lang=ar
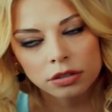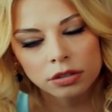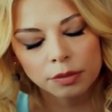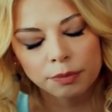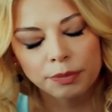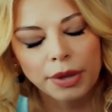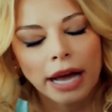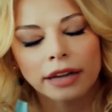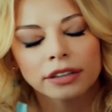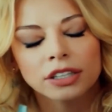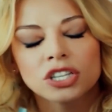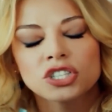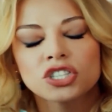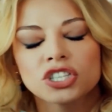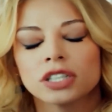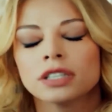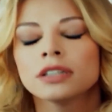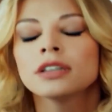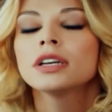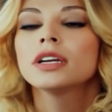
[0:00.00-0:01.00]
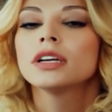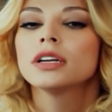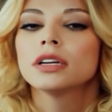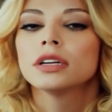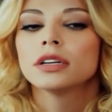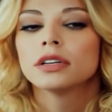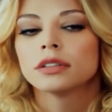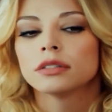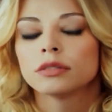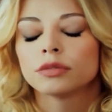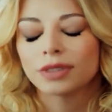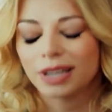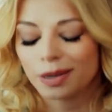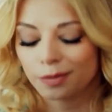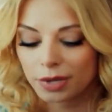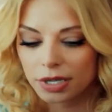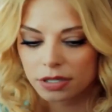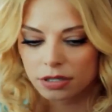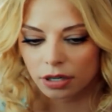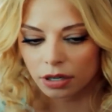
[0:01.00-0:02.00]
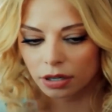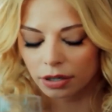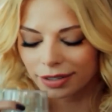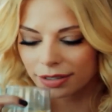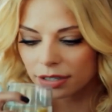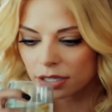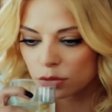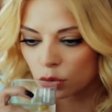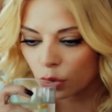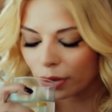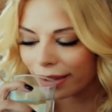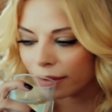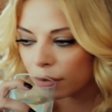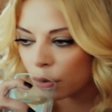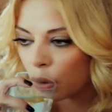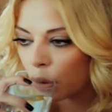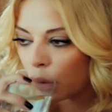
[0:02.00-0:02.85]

كرمال ابني منروح مو مشكلة